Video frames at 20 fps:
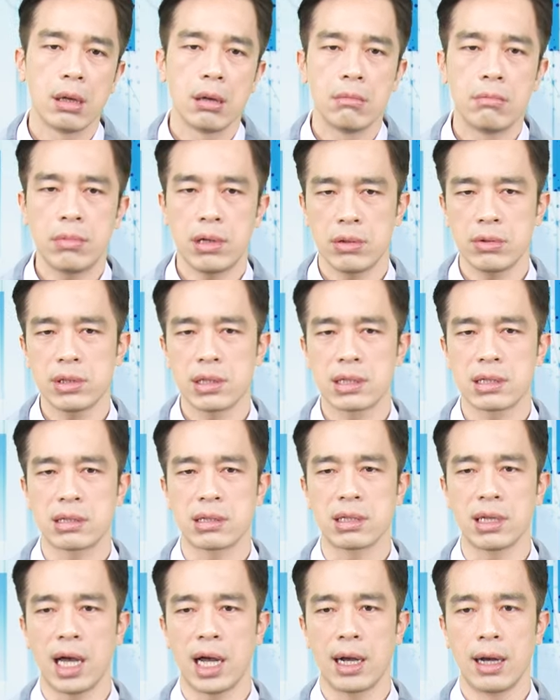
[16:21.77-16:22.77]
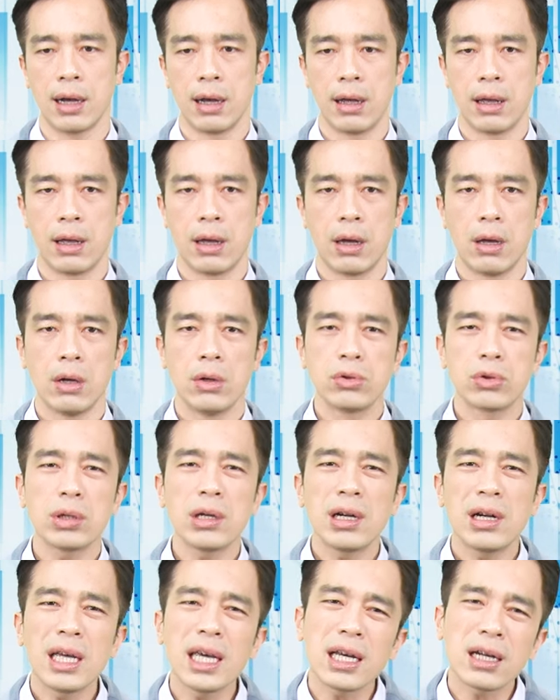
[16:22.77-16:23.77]
没有死啊！所
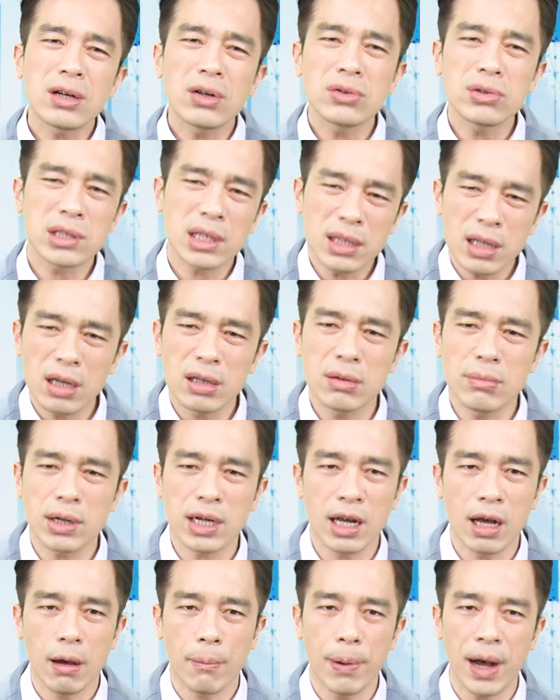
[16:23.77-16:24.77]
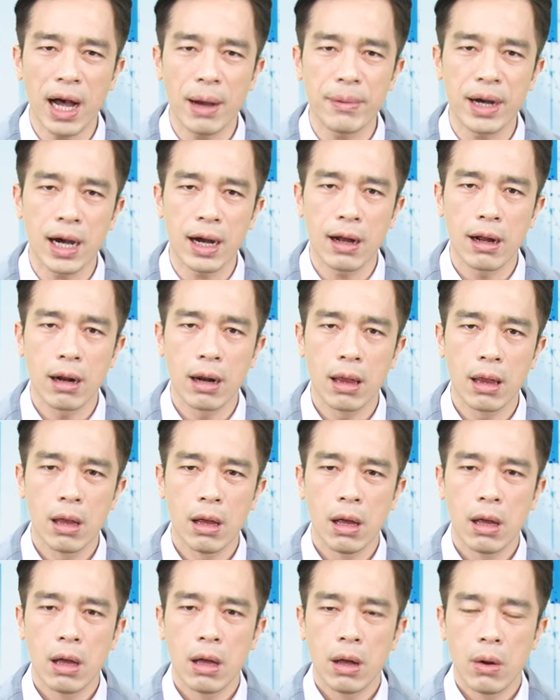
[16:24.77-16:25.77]
以利空真的有那么可怕吗？
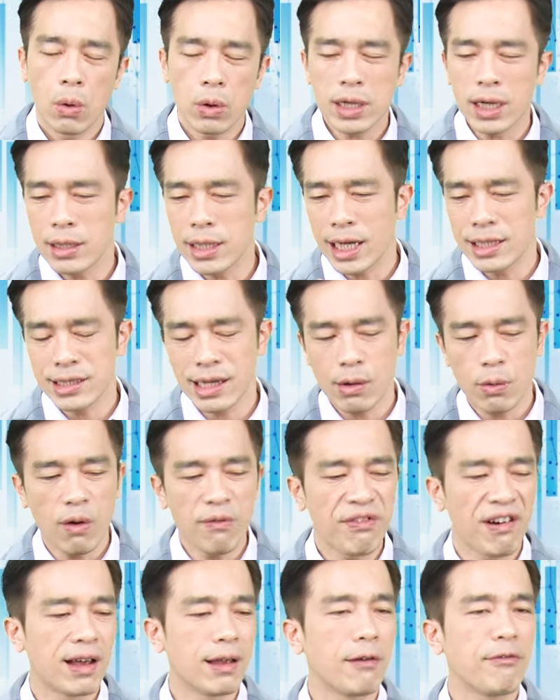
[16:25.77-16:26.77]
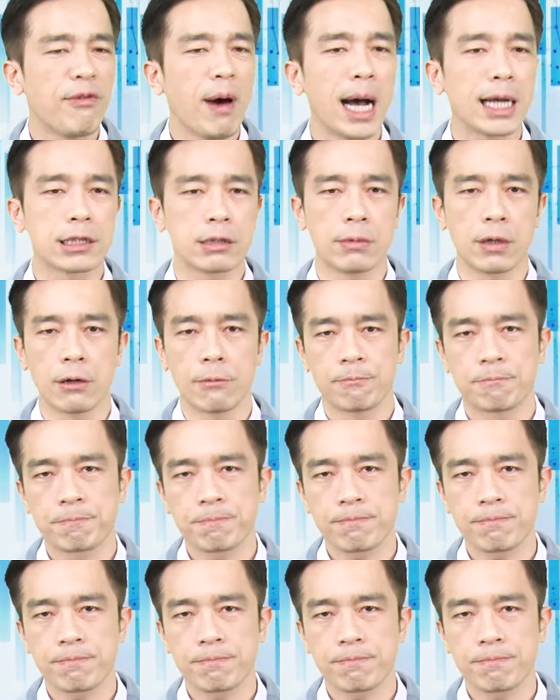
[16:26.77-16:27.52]
我告诉大家，我反而怕什么？